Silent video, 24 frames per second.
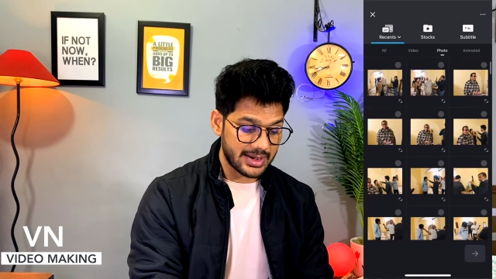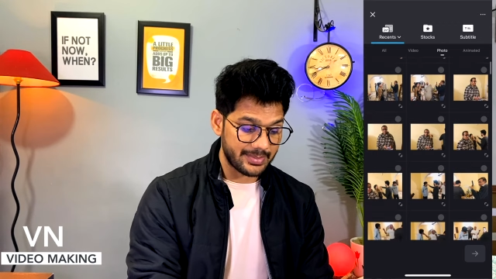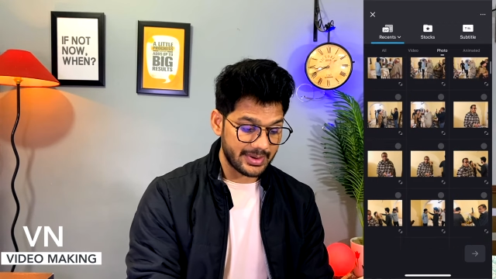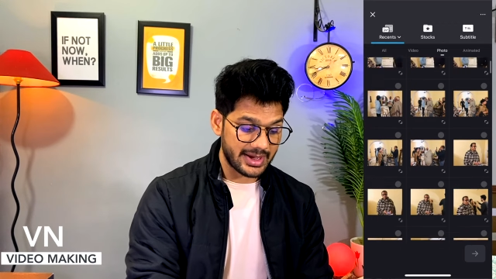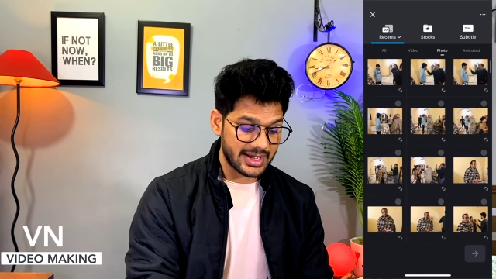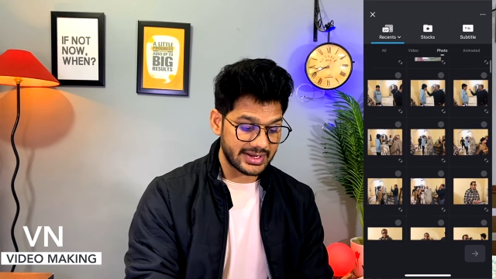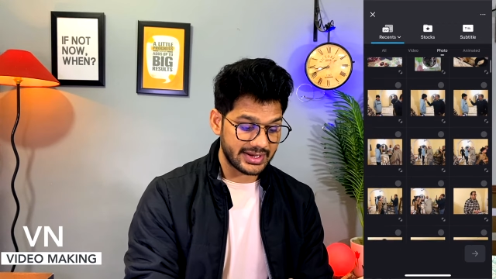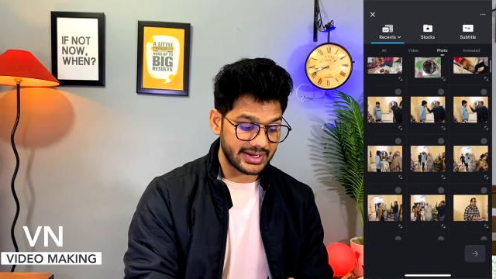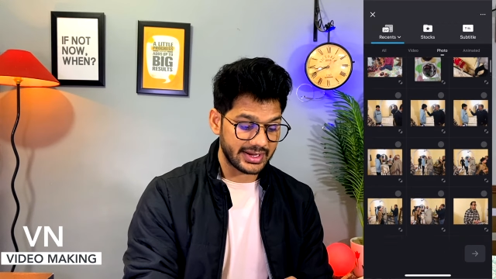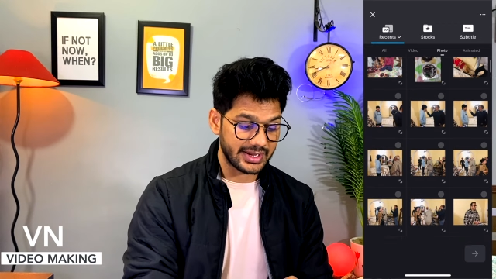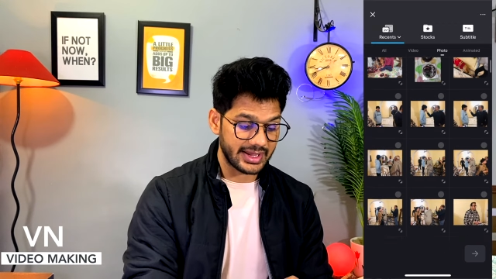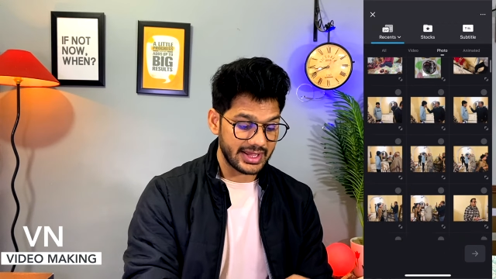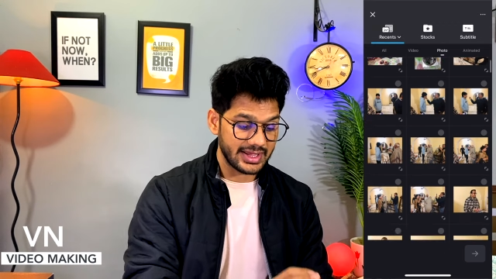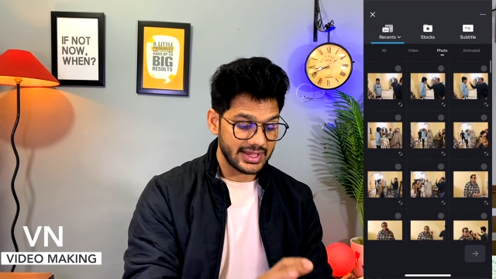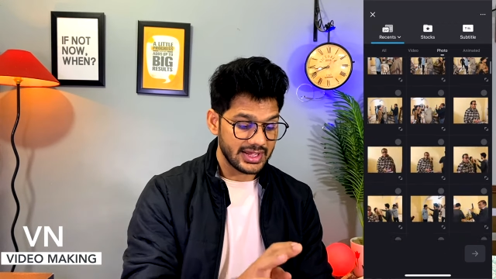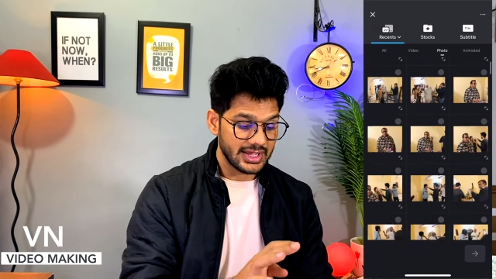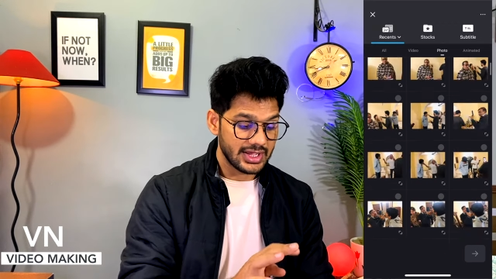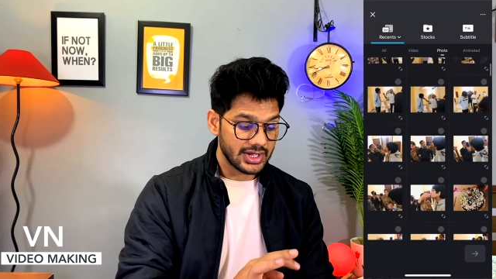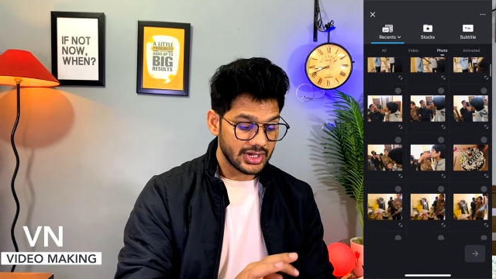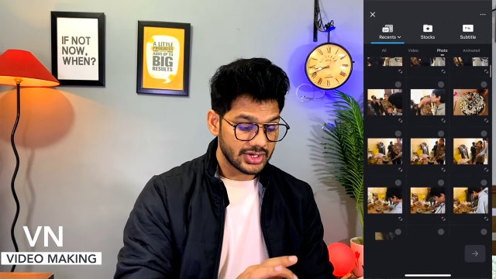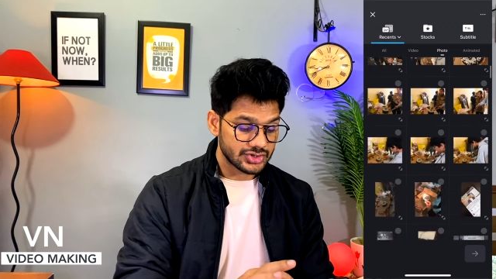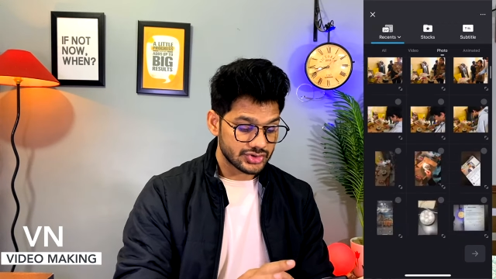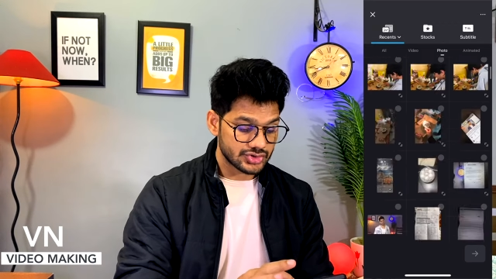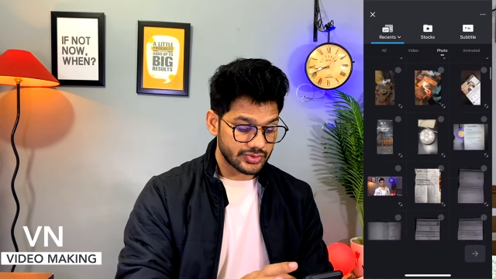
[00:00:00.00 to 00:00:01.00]
पे आ जाएंगे
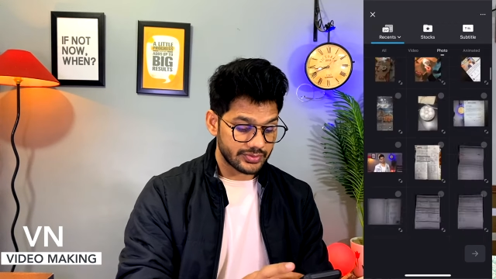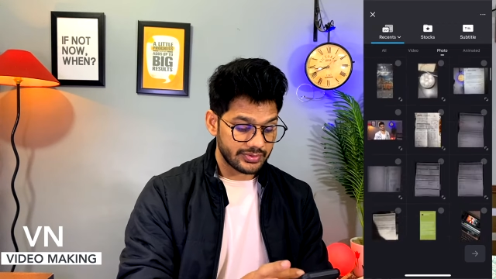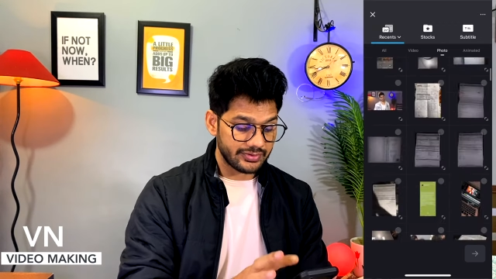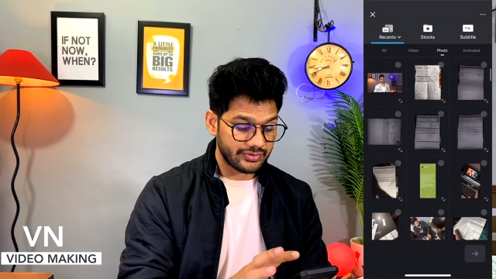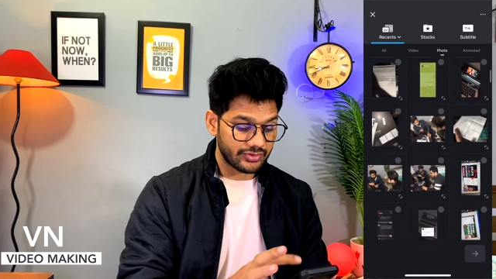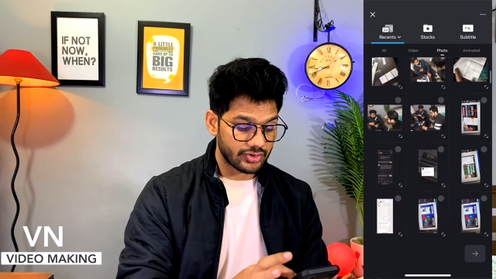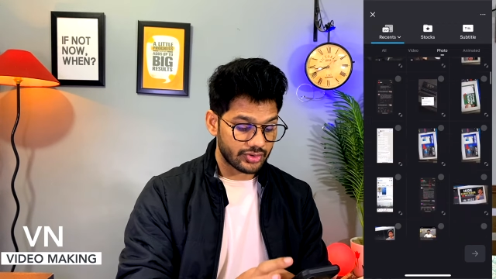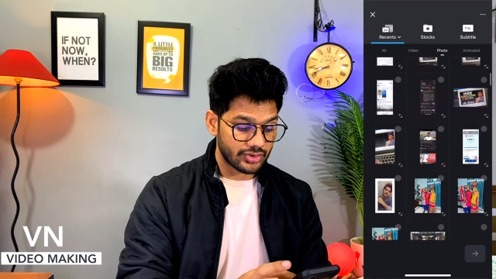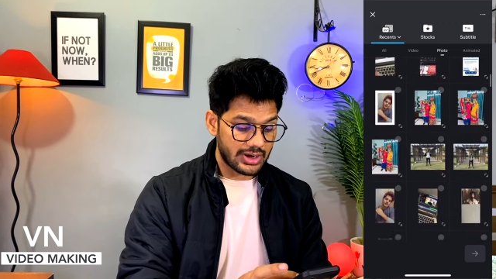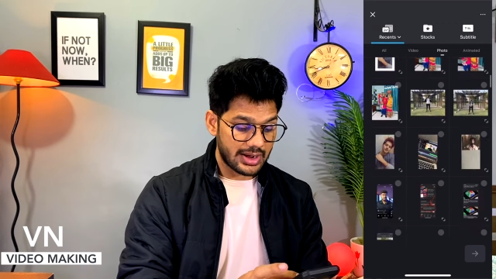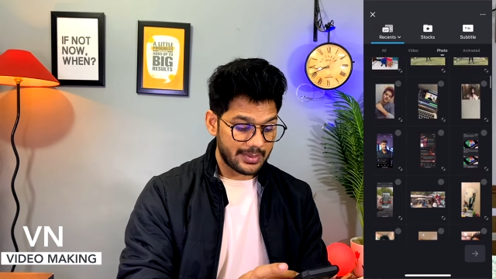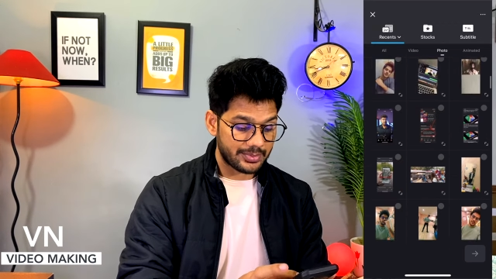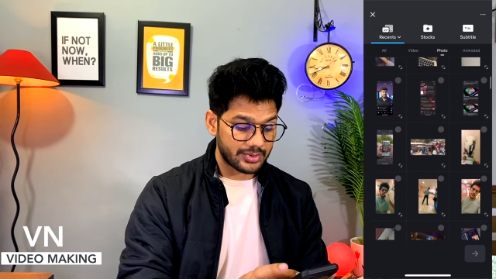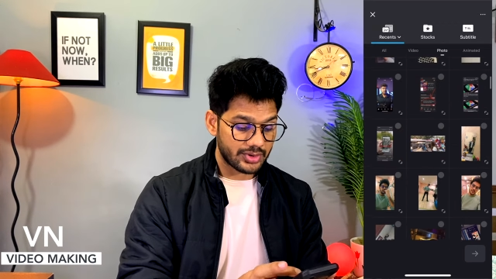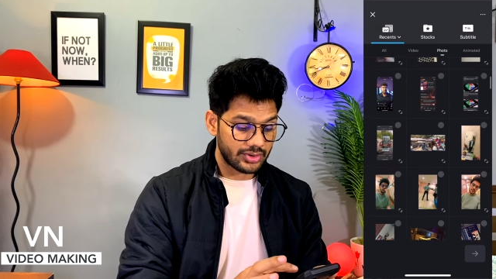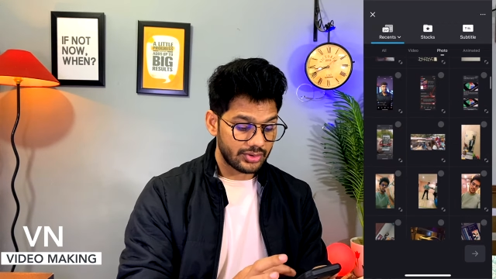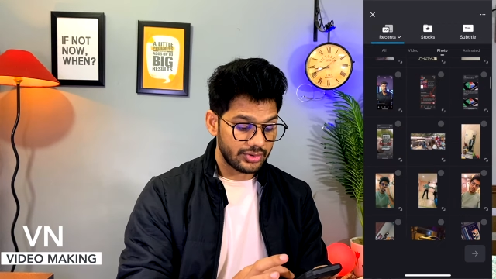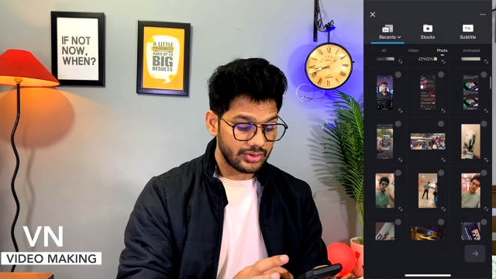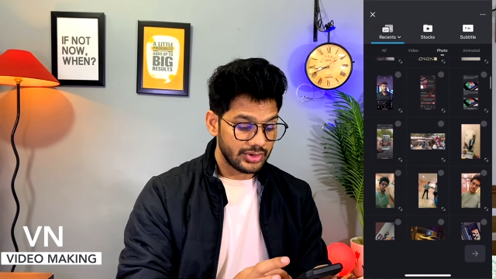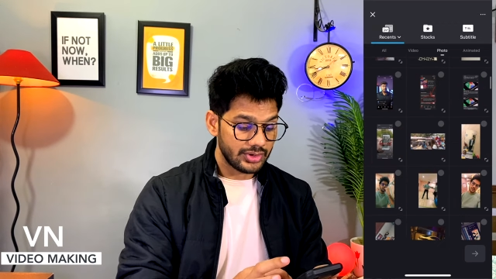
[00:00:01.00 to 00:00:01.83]
जो भी फोटो आपको